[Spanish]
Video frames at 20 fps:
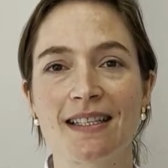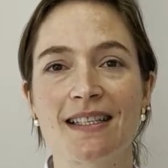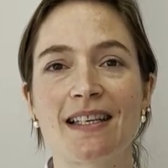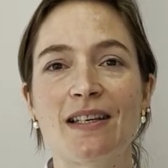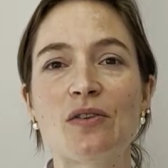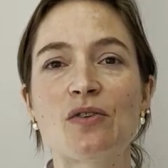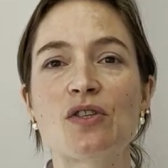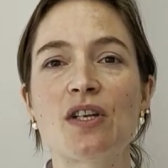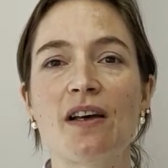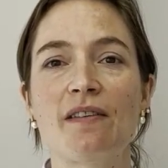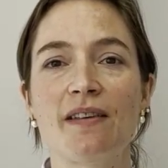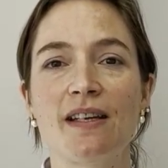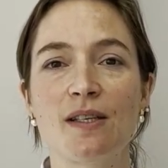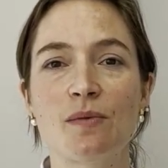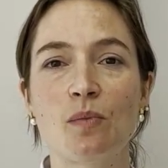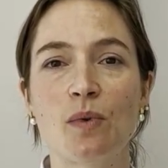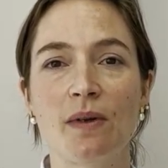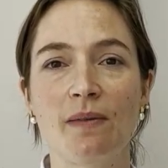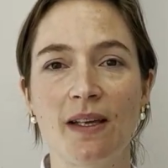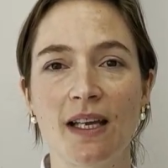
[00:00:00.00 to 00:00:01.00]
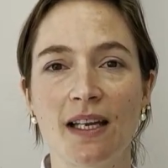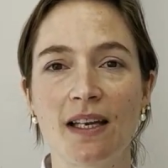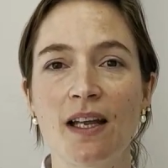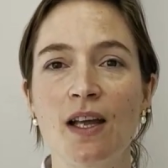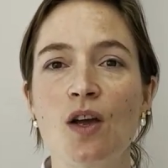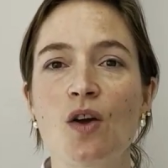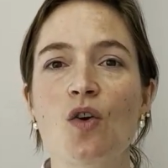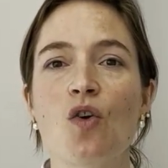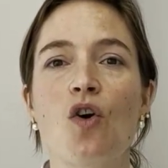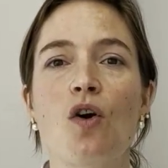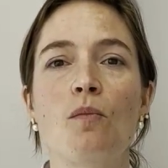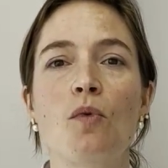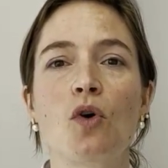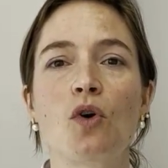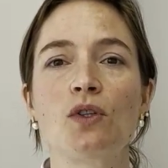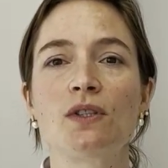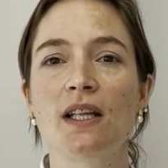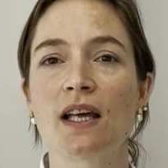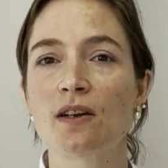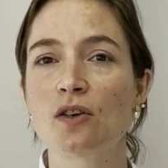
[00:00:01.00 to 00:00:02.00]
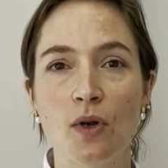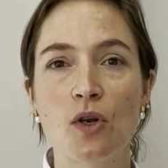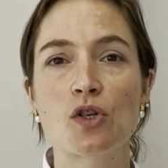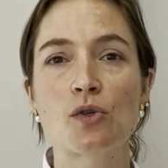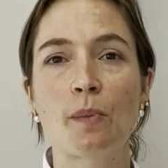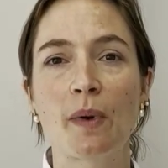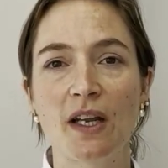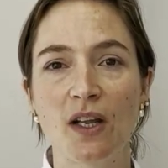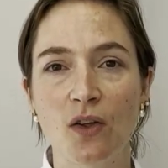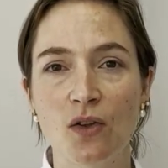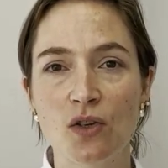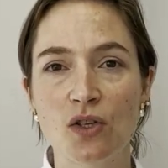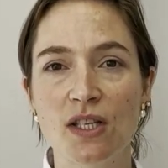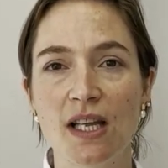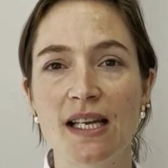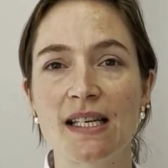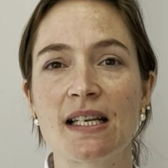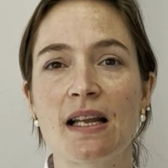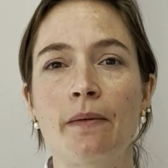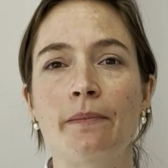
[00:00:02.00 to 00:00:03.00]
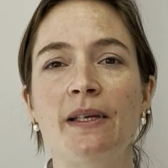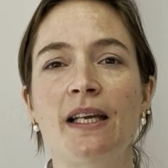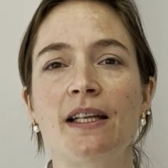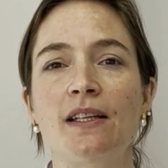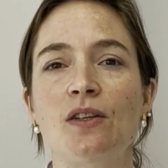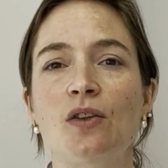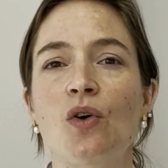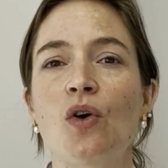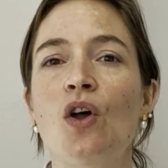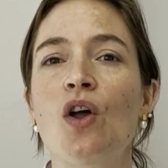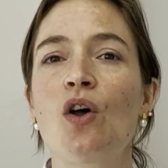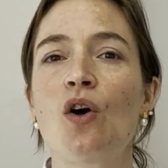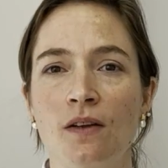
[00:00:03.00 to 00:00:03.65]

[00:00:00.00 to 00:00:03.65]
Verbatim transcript: si no sabéis muy bien cómo contar los periodos de aislamiento